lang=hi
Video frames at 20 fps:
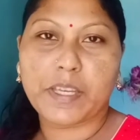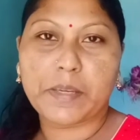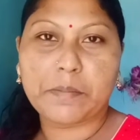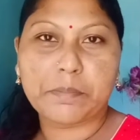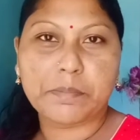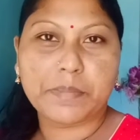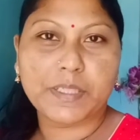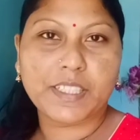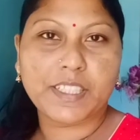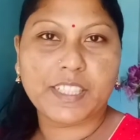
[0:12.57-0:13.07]

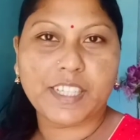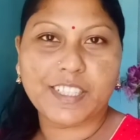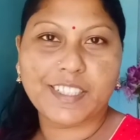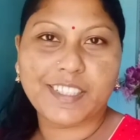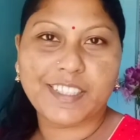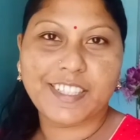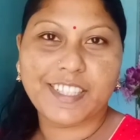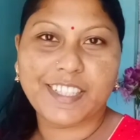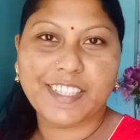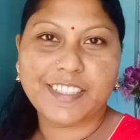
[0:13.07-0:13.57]
हैप्पी
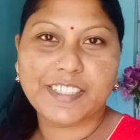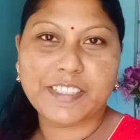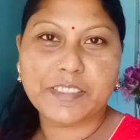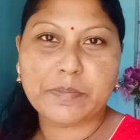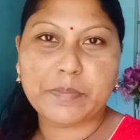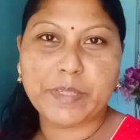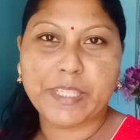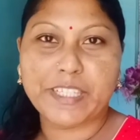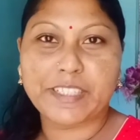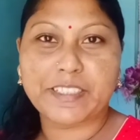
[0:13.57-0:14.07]
धनतेरस
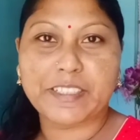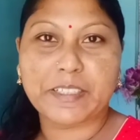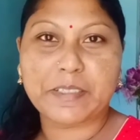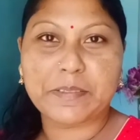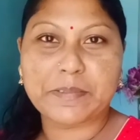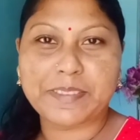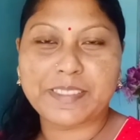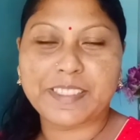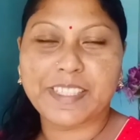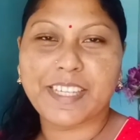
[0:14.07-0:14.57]
मेरी
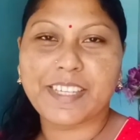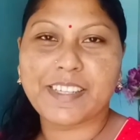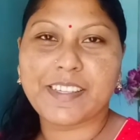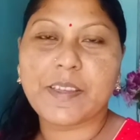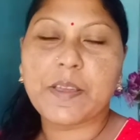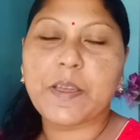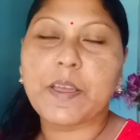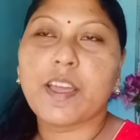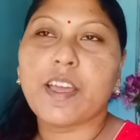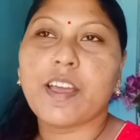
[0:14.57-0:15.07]
तरफ से
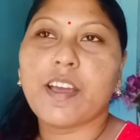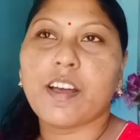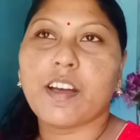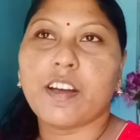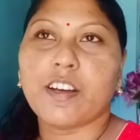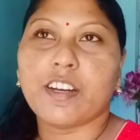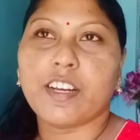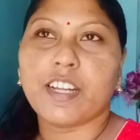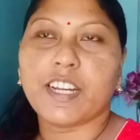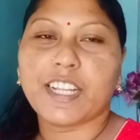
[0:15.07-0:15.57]

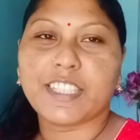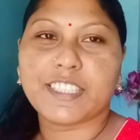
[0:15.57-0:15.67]
और